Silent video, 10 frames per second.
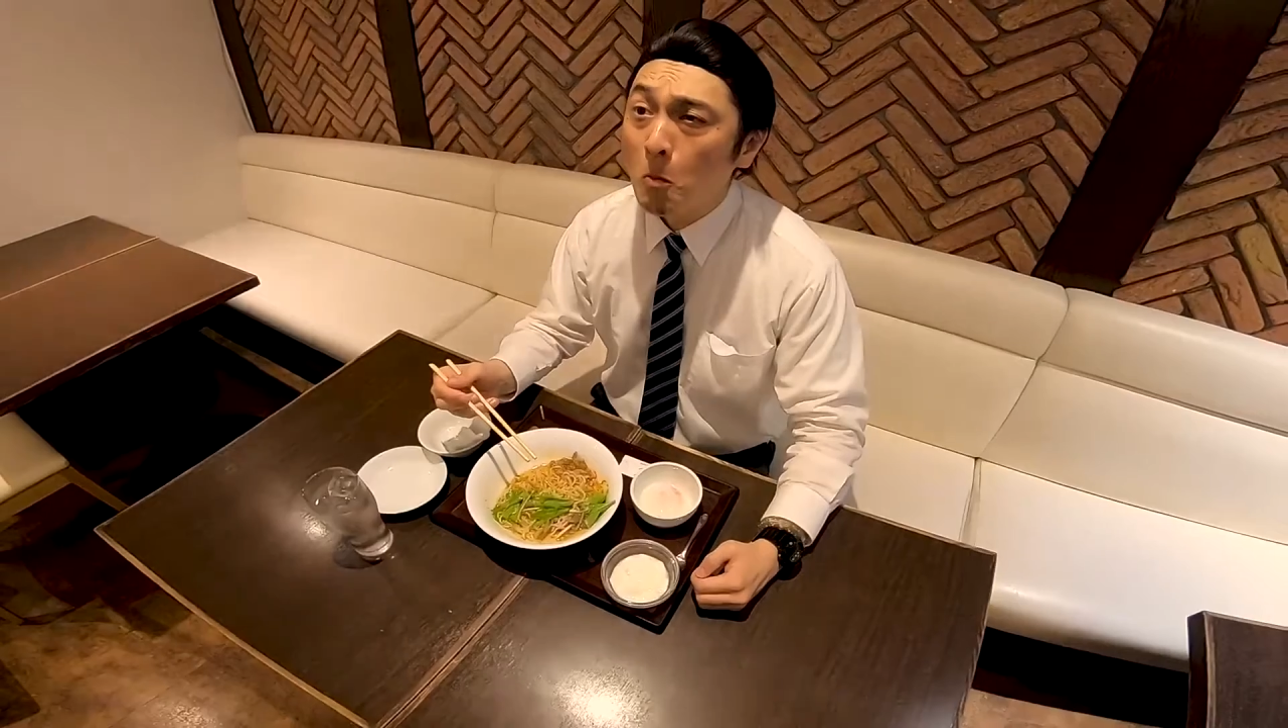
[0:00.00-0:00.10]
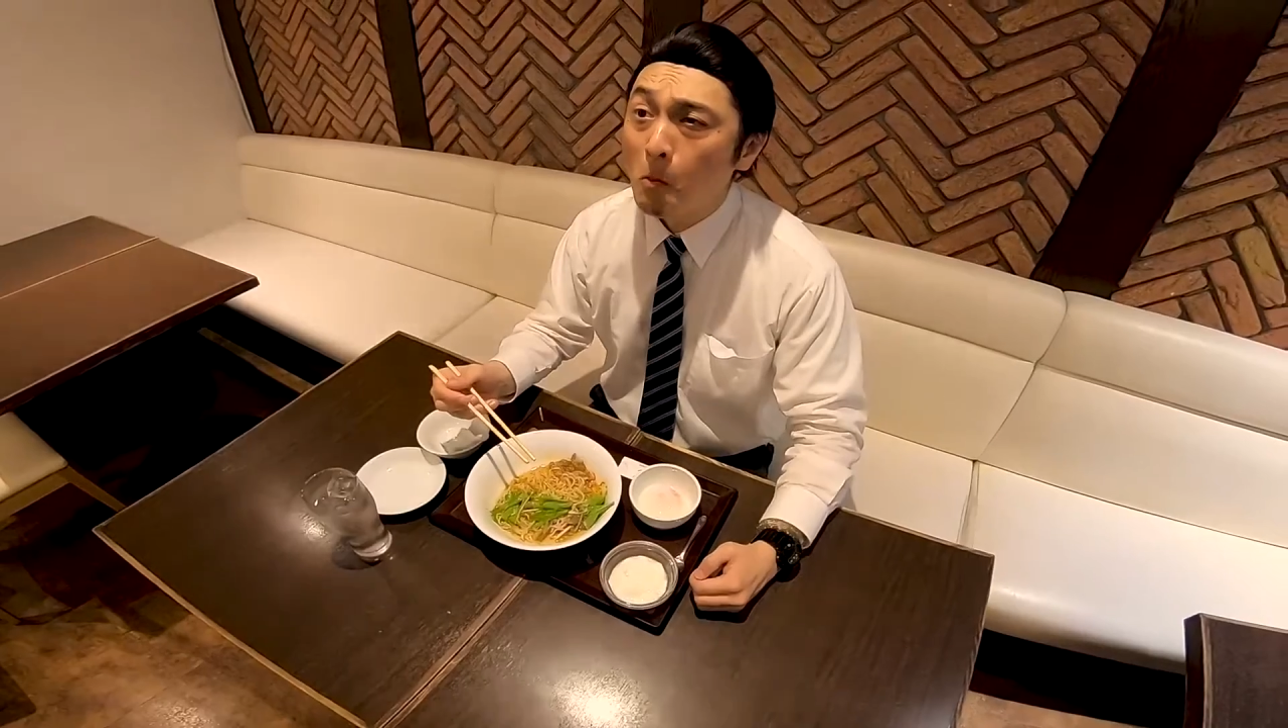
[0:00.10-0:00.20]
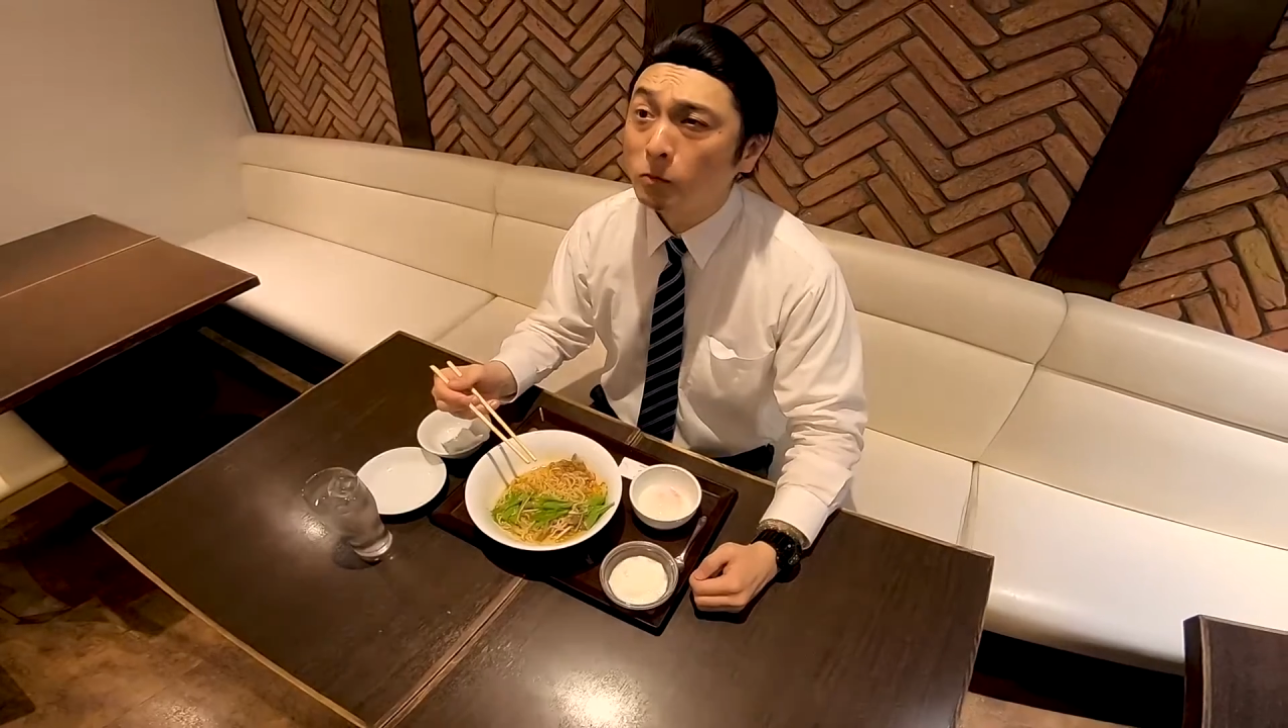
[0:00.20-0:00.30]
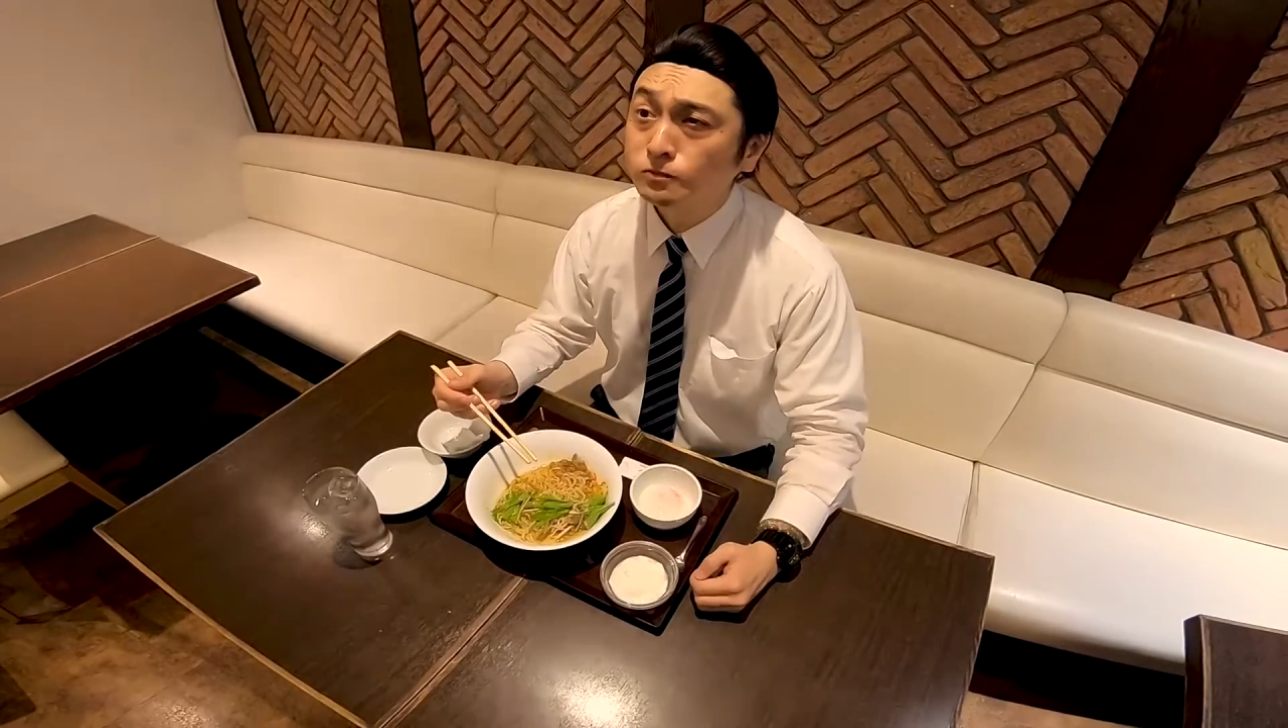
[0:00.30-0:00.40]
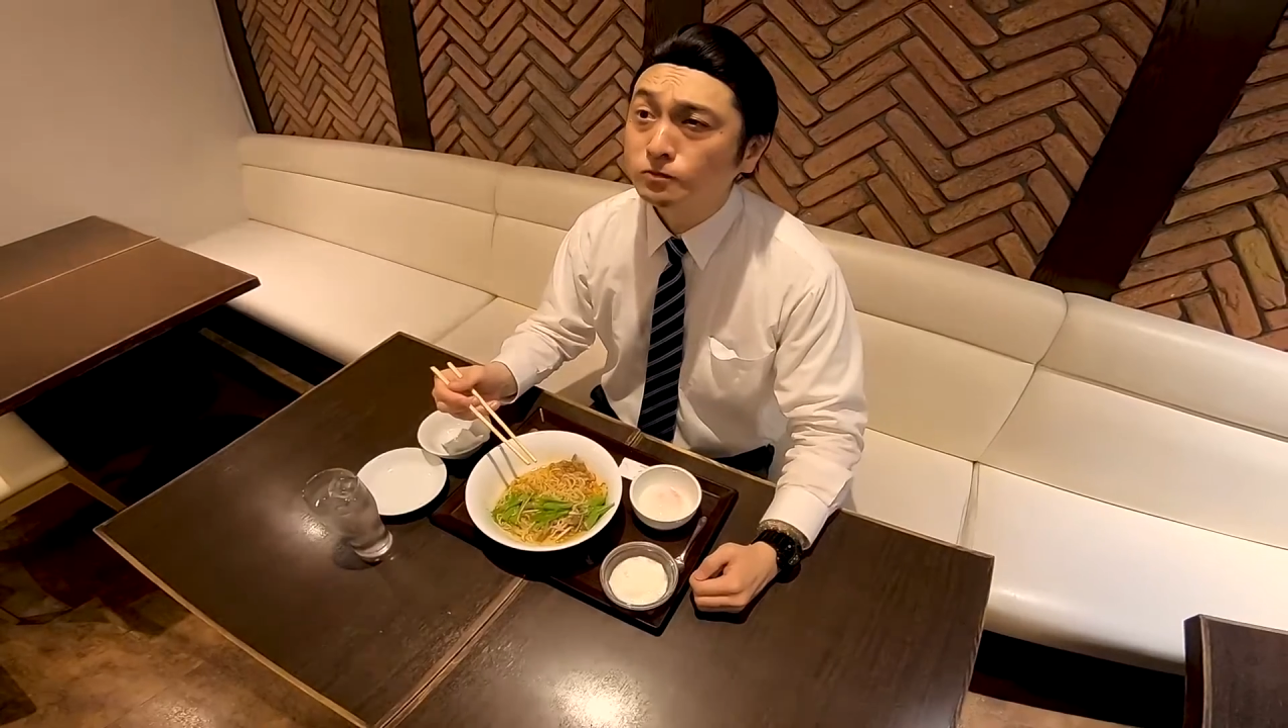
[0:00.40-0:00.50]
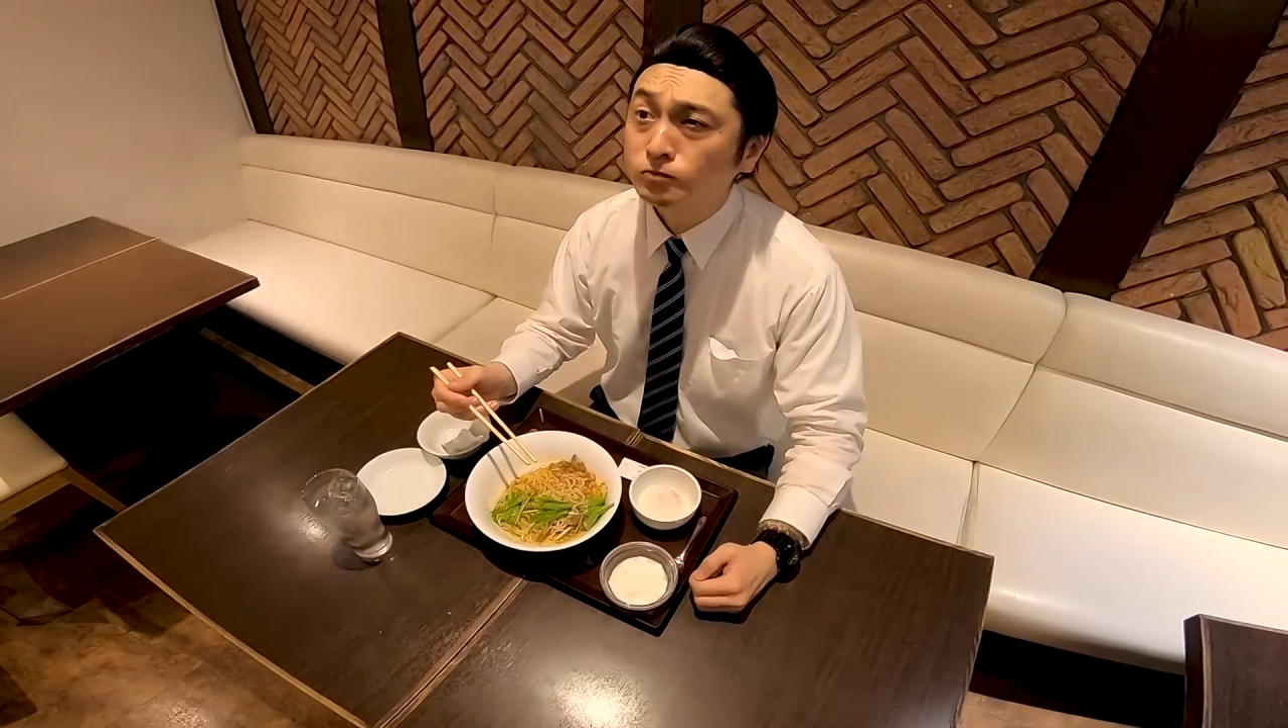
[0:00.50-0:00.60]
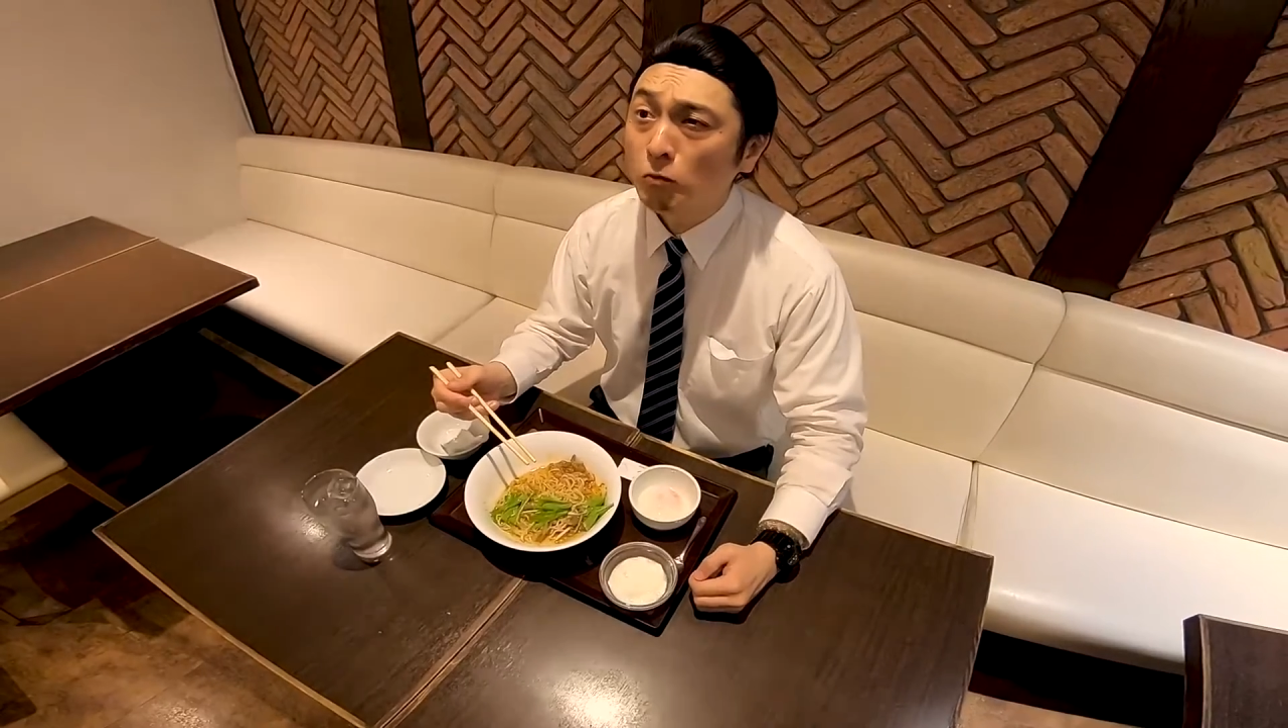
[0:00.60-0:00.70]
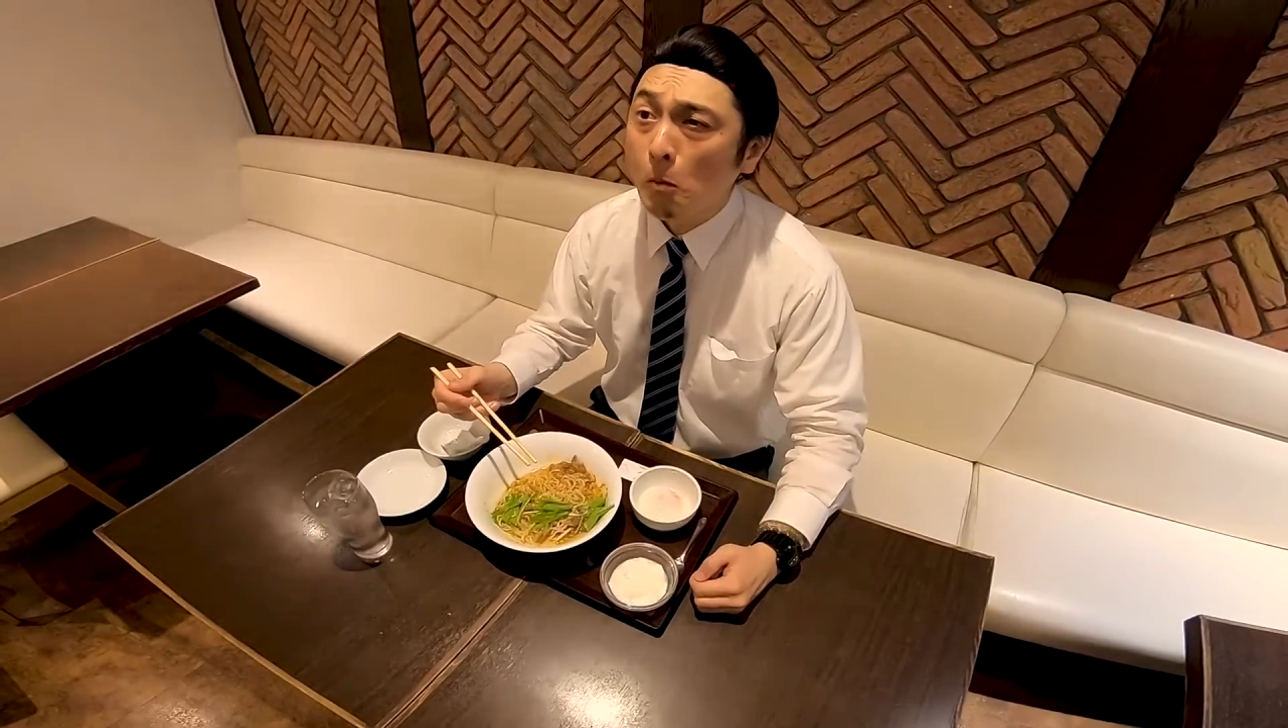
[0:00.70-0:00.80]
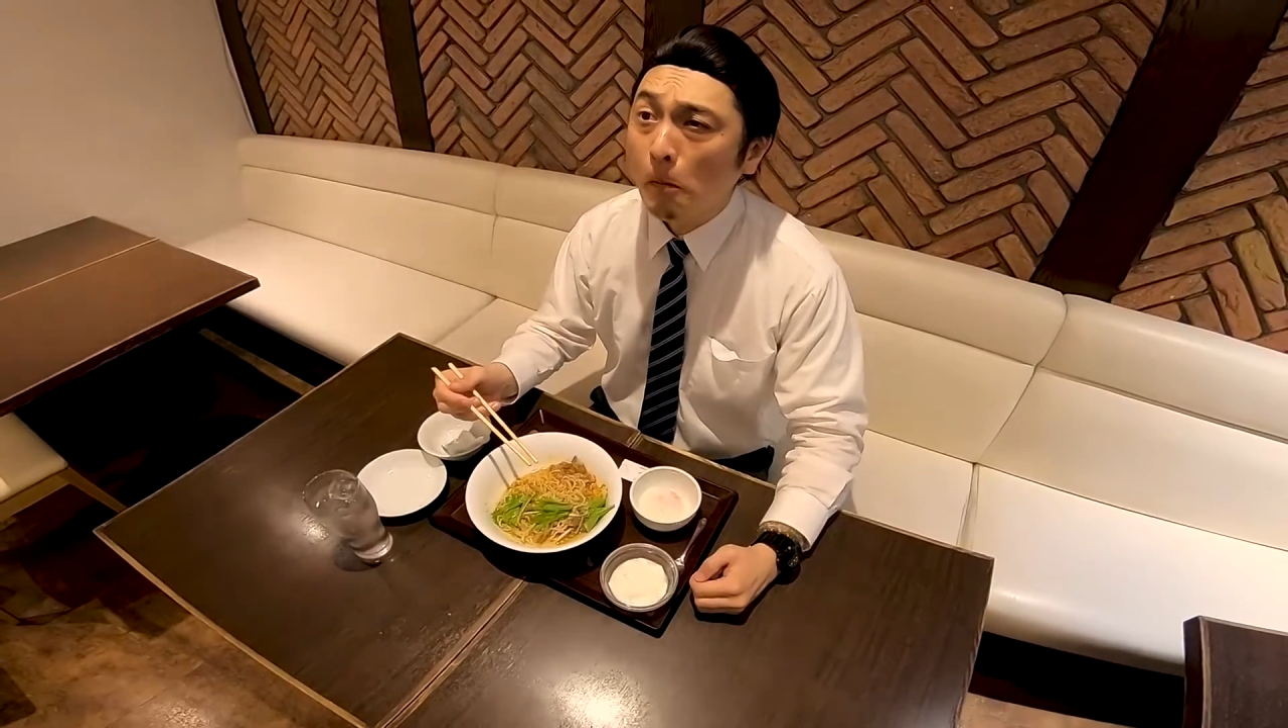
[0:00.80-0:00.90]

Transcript: 気持ちいい